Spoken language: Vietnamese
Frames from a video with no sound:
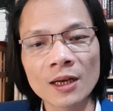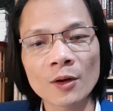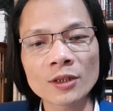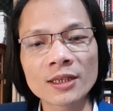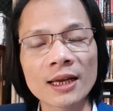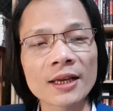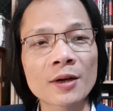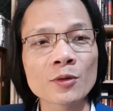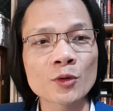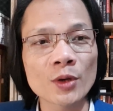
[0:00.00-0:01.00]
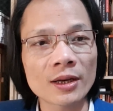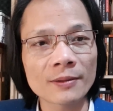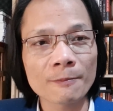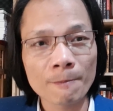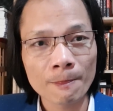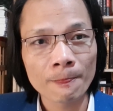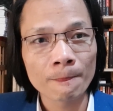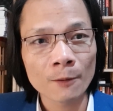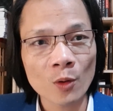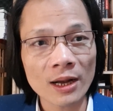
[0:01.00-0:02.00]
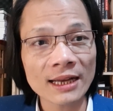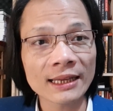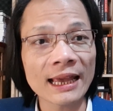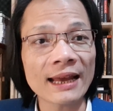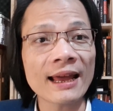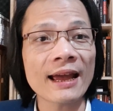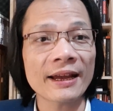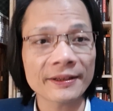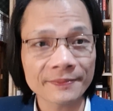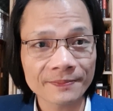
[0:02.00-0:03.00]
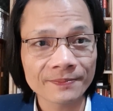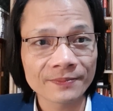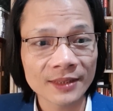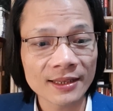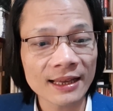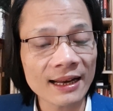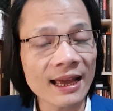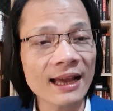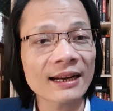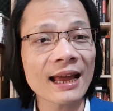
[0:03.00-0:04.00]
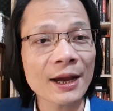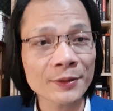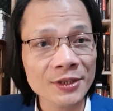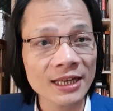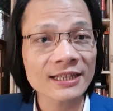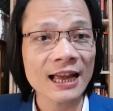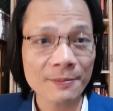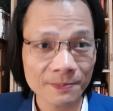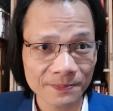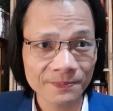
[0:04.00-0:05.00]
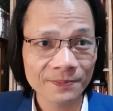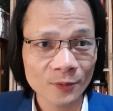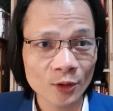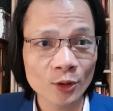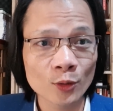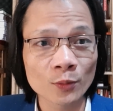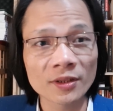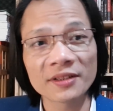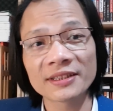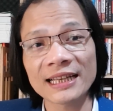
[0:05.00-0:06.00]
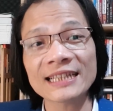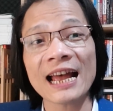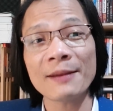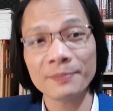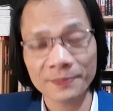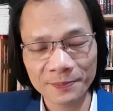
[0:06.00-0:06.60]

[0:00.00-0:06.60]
đó chính là cái câu chuyện của các nhãn hàng. Thì nhãn hàng nào sẽ dám, tôi dùng từ sẽ dám,